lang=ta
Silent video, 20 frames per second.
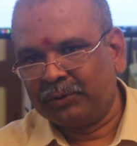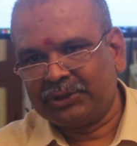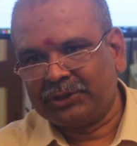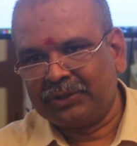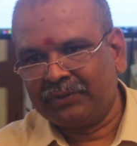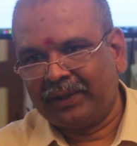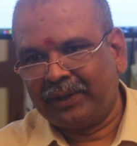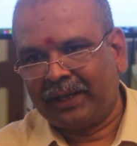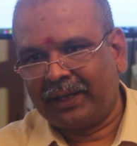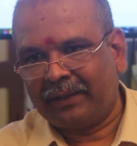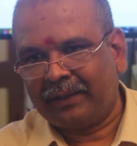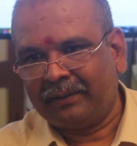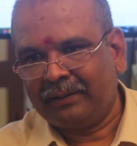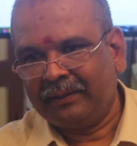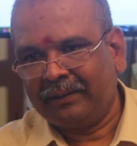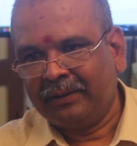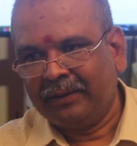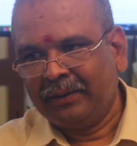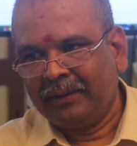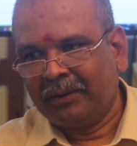பூச்சி வேற
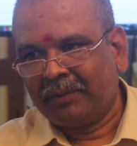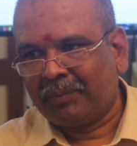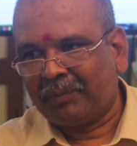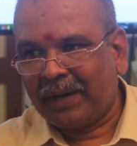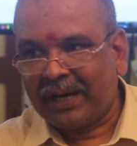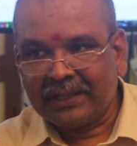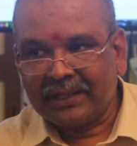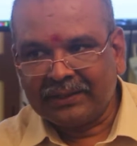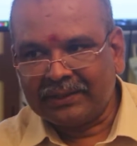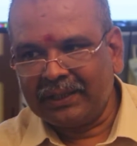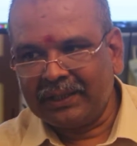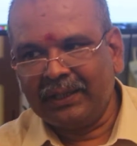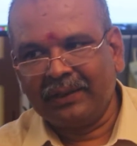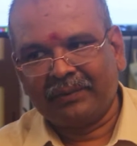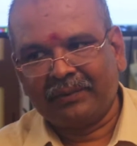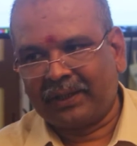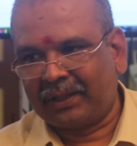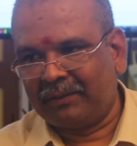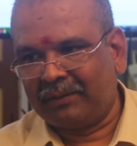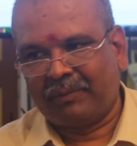பருத்தியில்
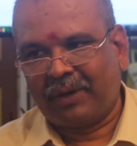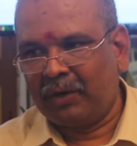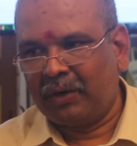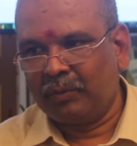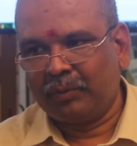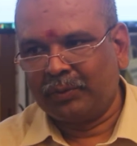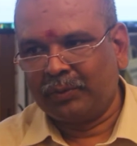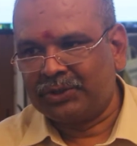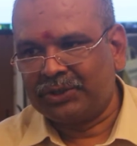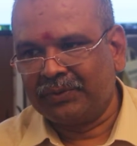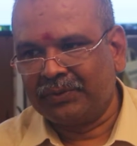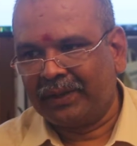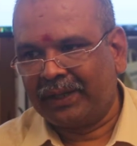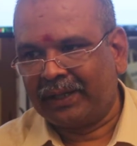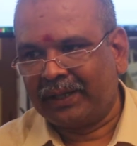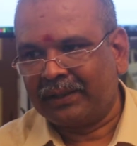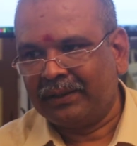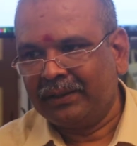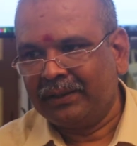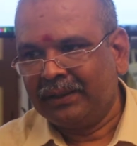வர்ற மாவு பூச்சி வேற